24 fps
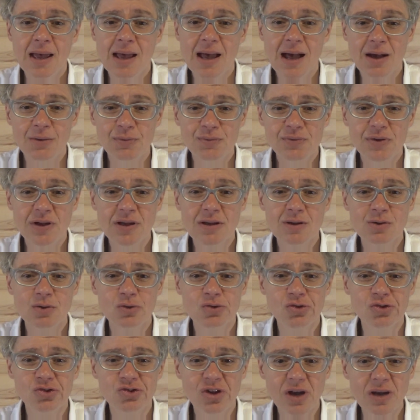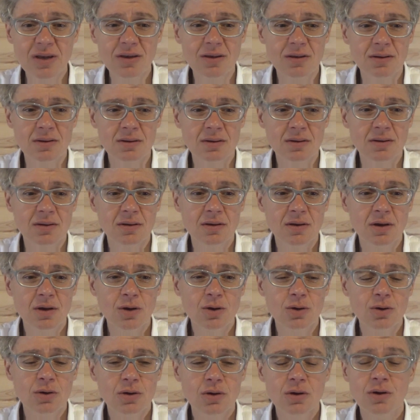afin que chacun,
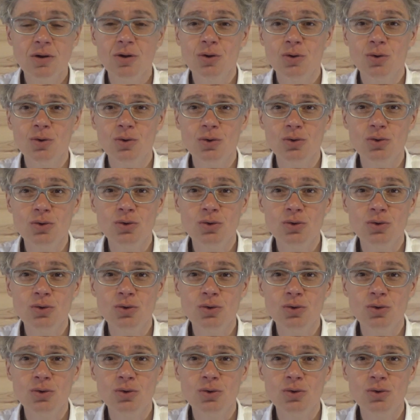que